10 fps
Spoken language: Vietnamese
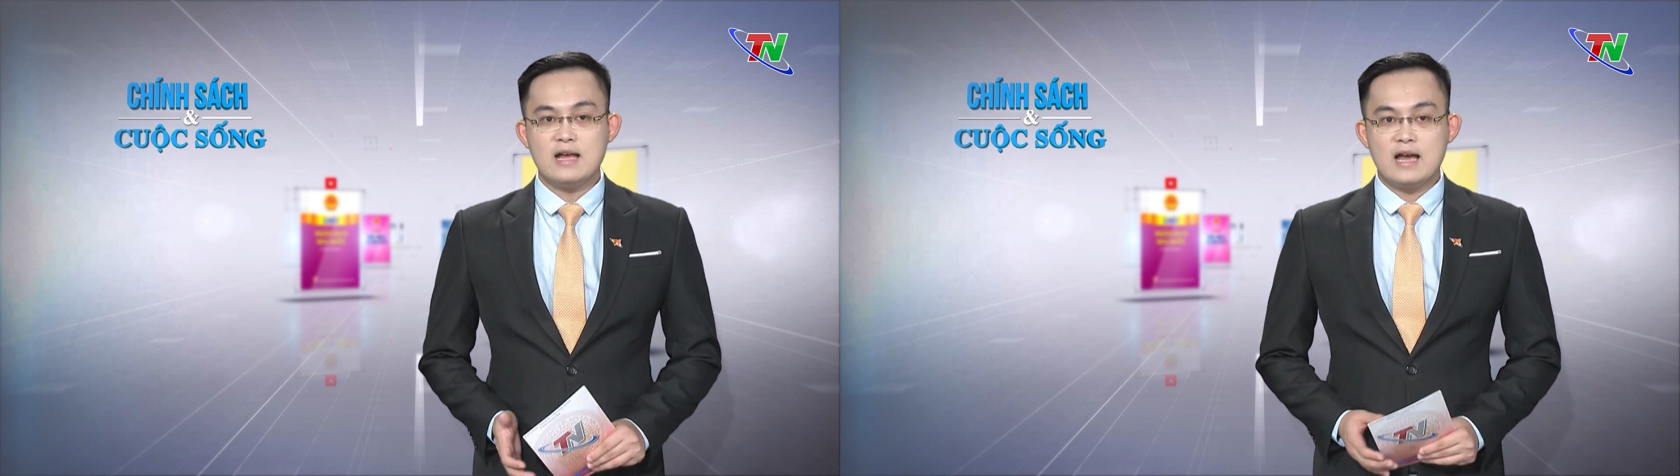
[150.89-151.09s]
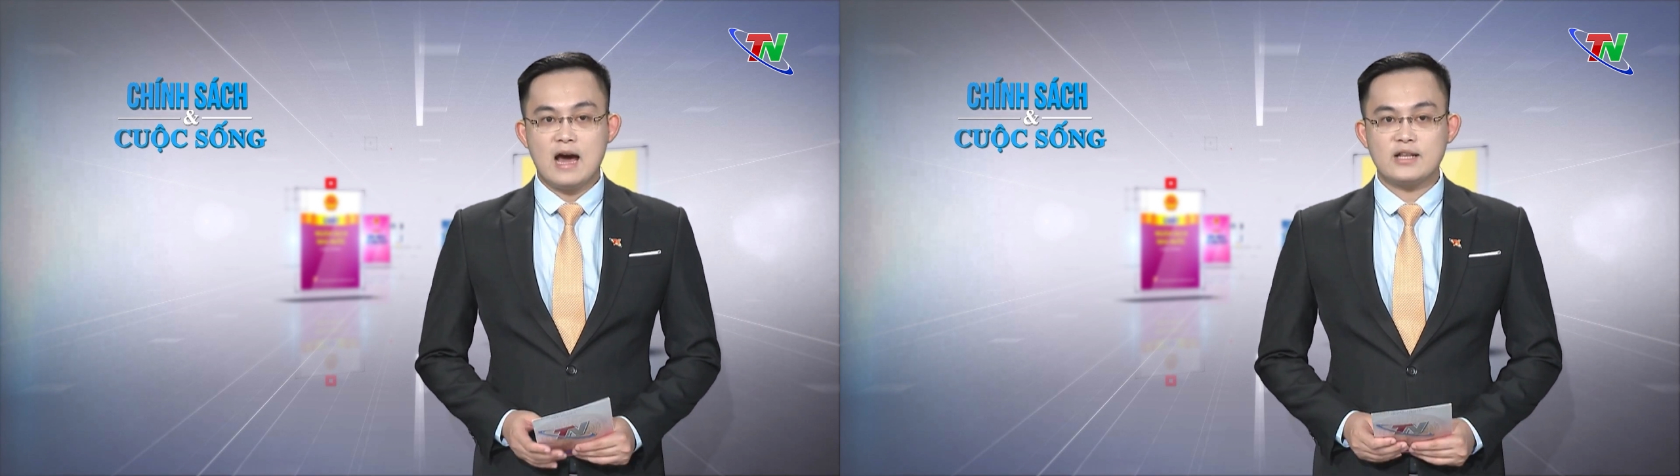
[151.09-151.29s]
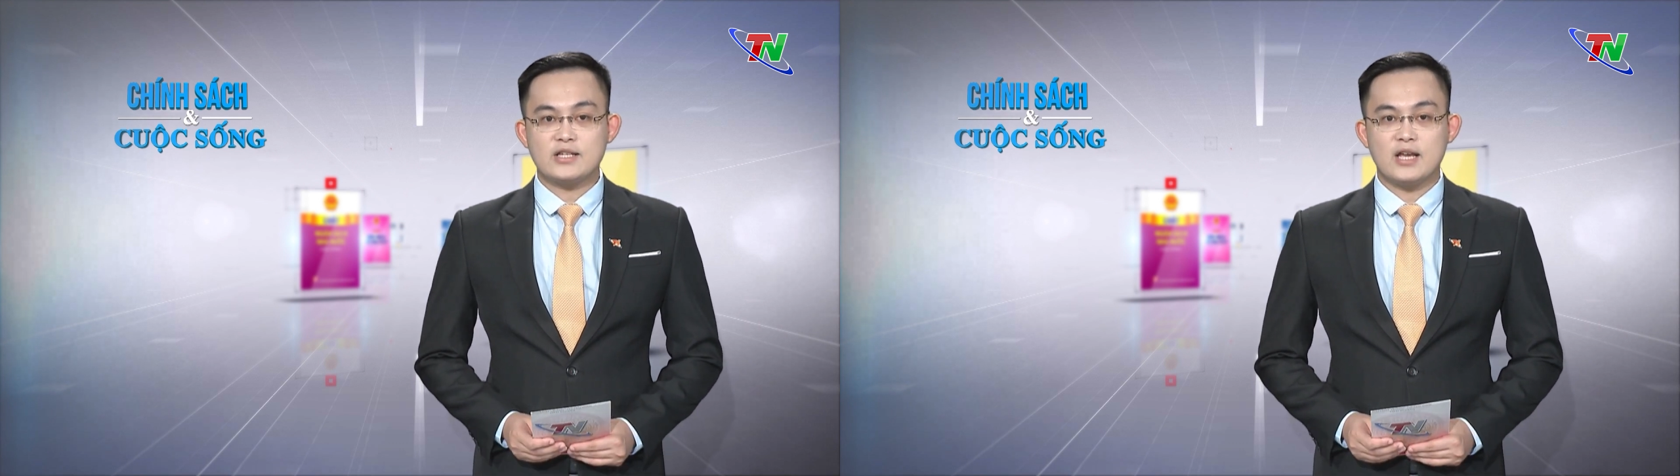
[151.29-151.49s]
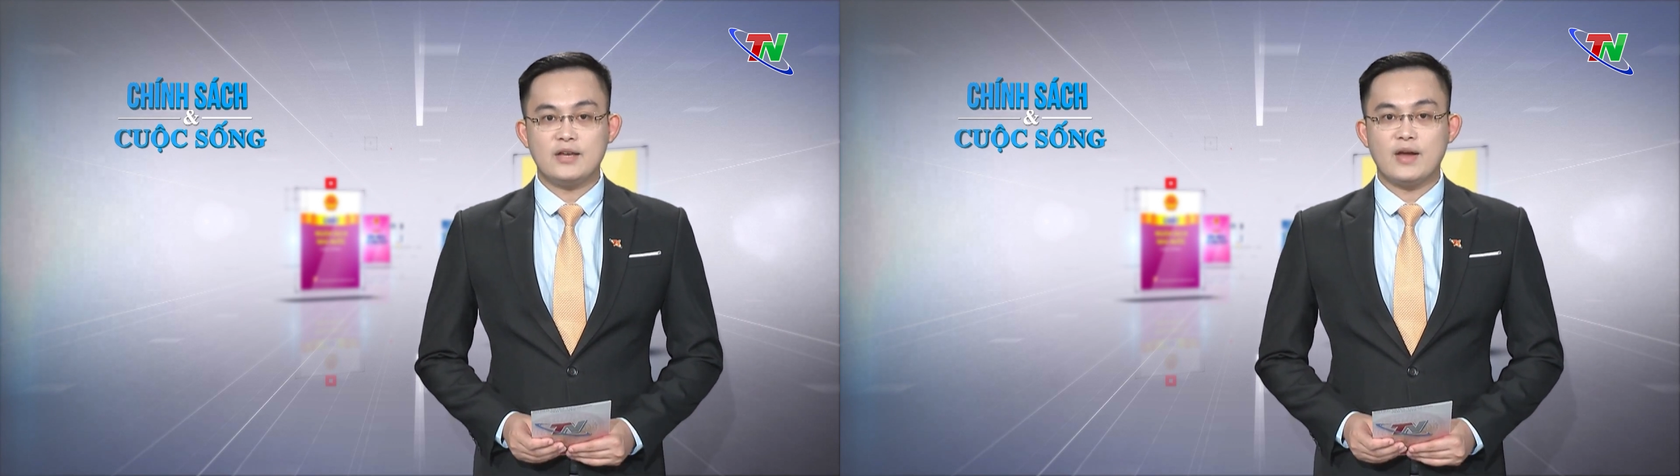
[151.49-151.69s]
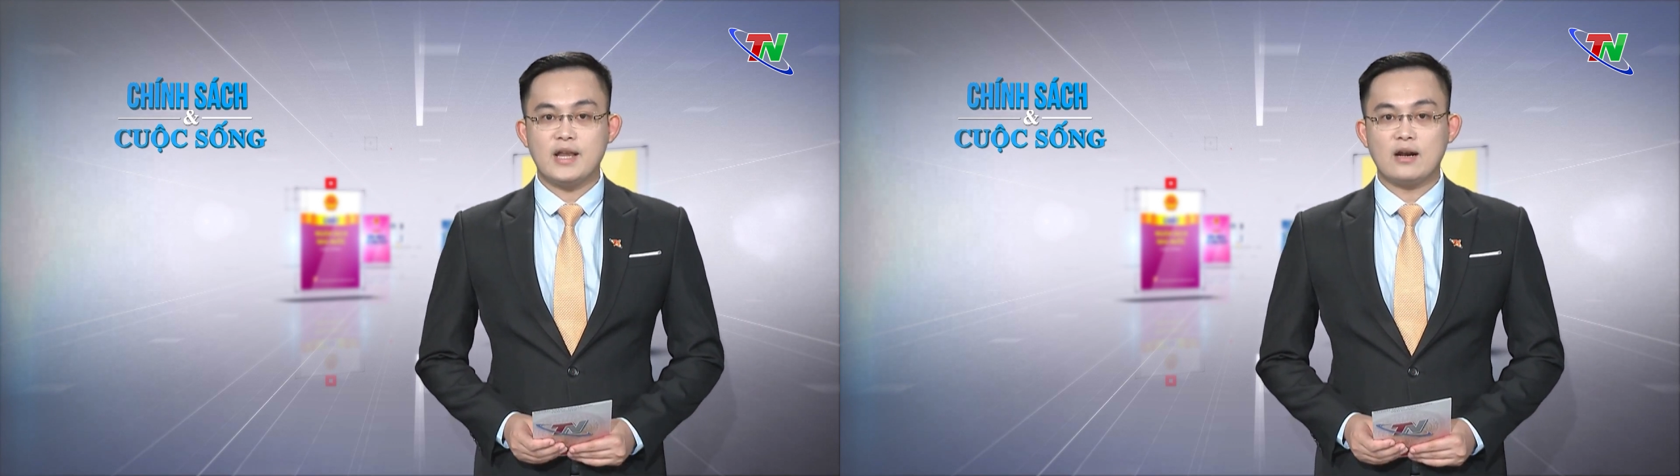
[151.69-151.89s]
hạn chế
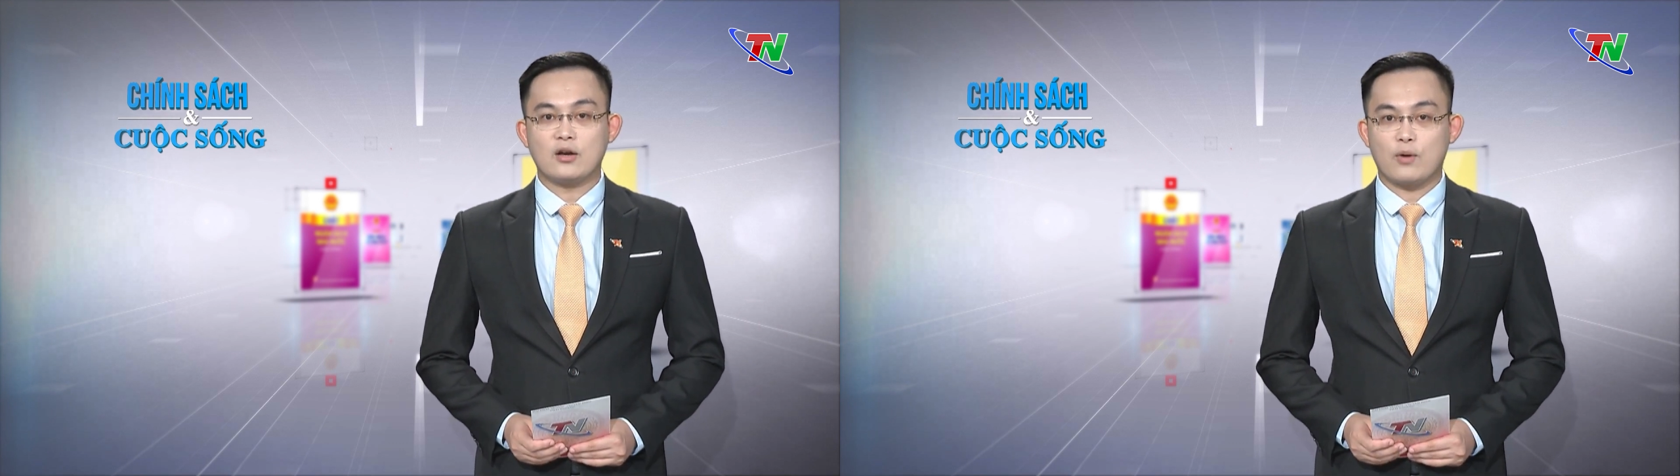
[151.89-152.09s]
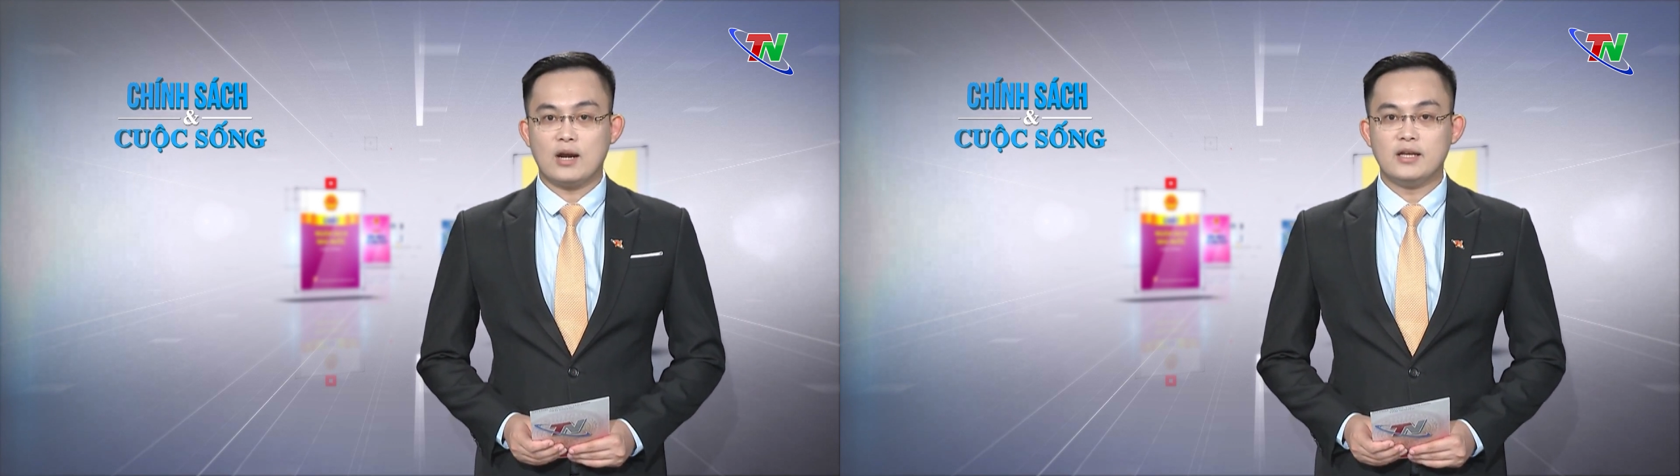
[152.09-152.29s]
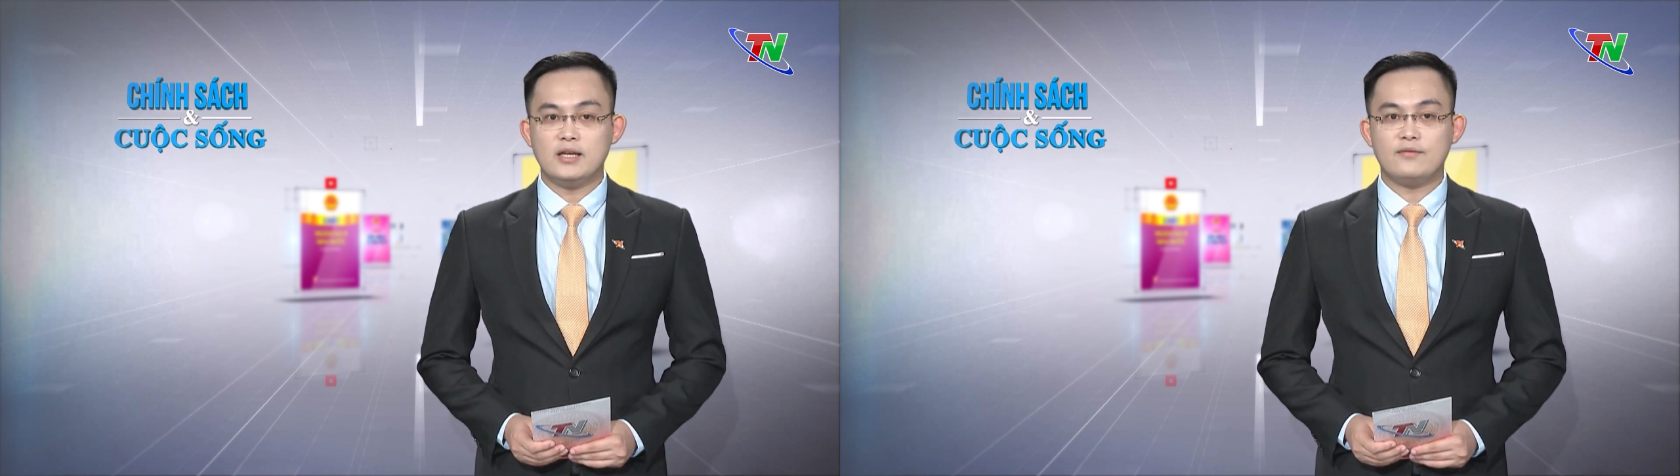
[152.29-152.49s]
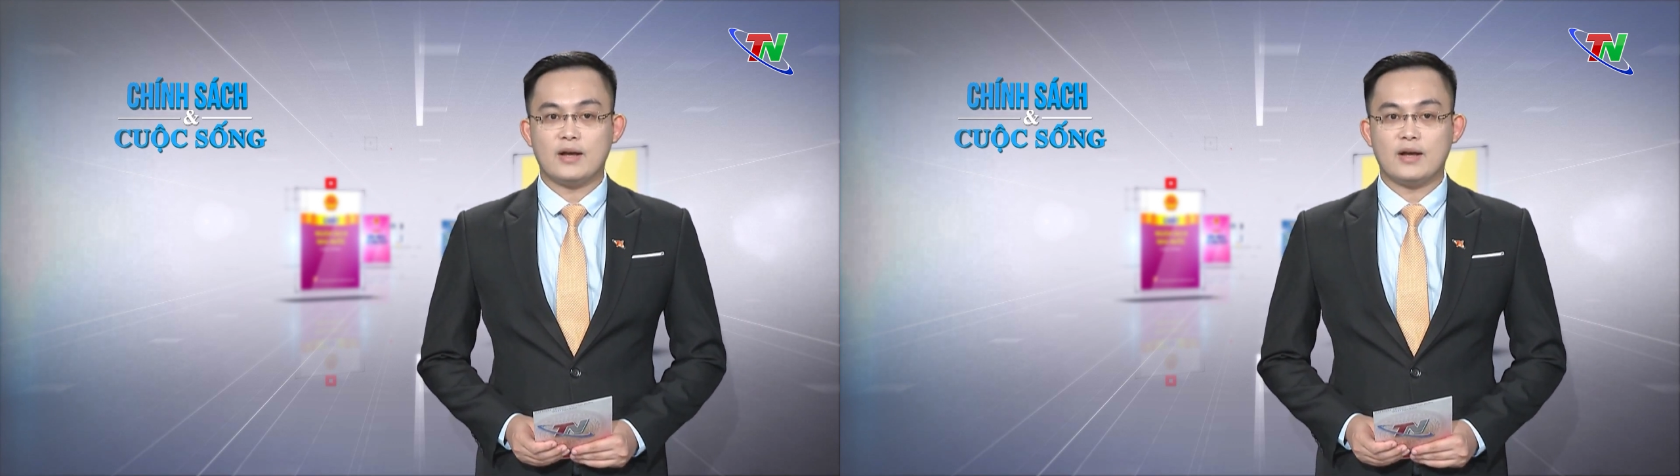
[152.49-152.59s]
về năng lực quản lý